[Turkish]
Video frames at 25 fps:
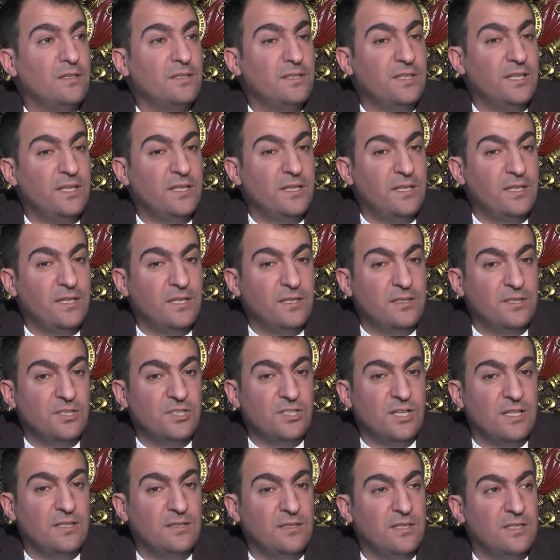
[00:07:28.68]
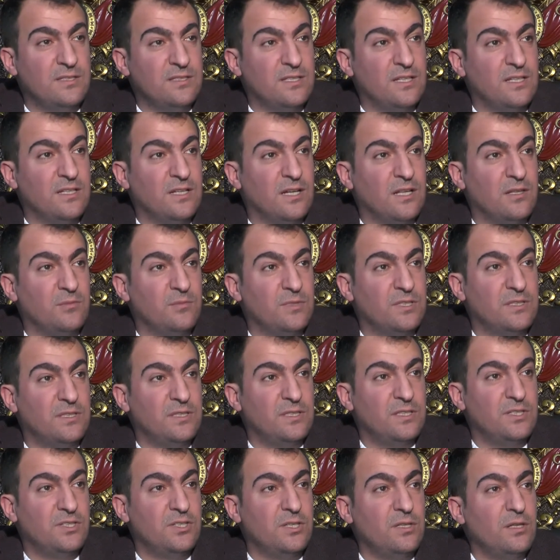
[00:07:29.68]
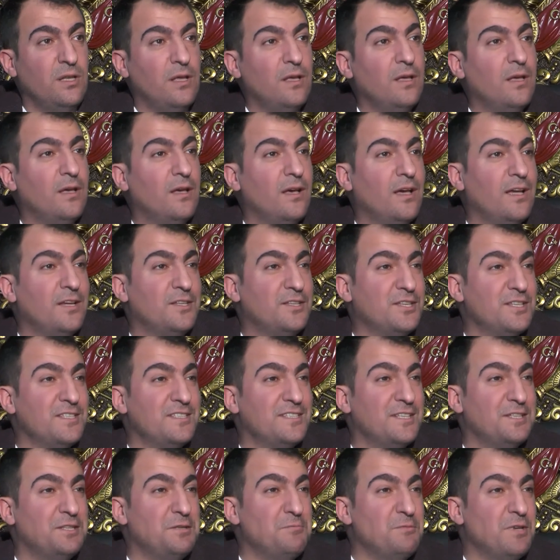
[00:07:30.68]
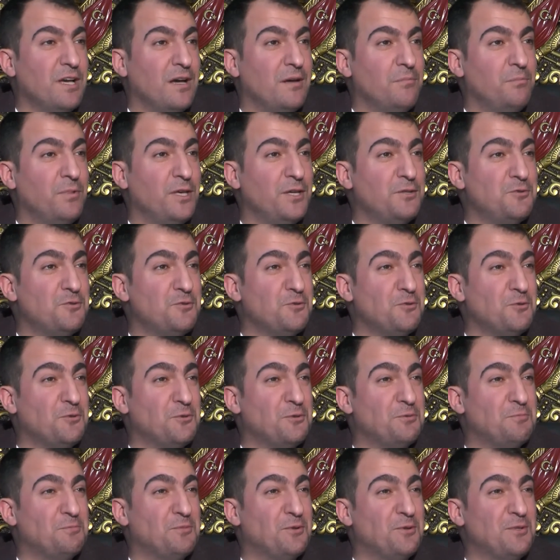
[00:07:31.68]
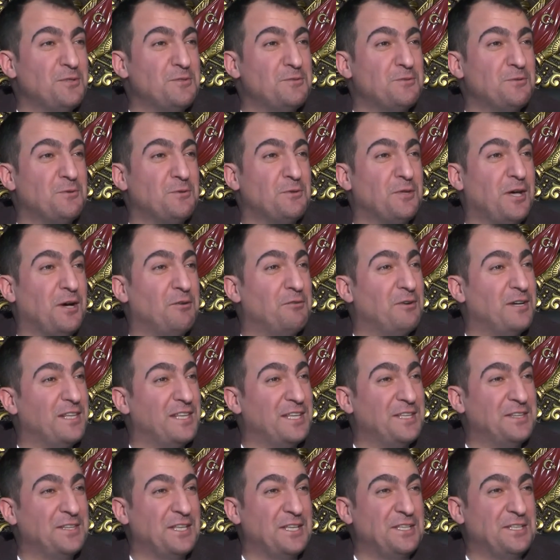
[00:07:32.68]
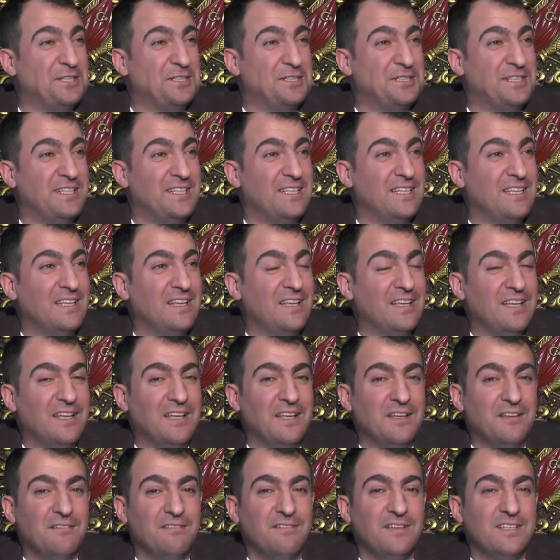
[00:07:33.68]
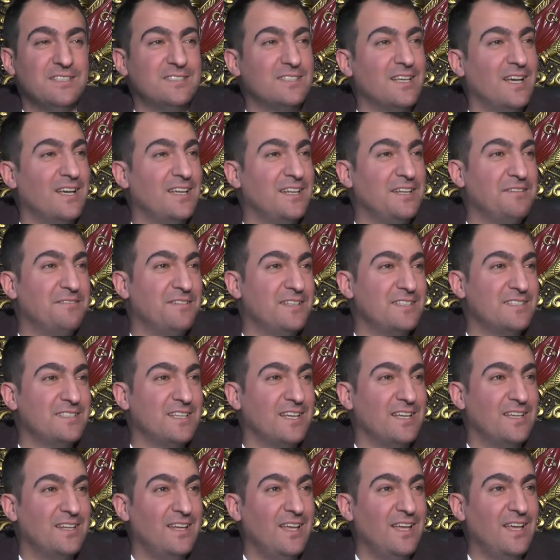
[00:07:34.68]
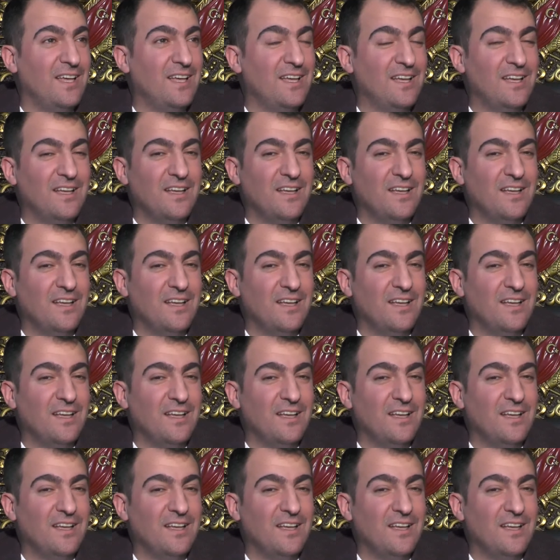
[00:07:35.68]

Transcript: Yeni yetişen nesil kalmadığı için herkes dedim ya bekçi oldu, polis oldu, havaalanına girdi vesaire vesaire.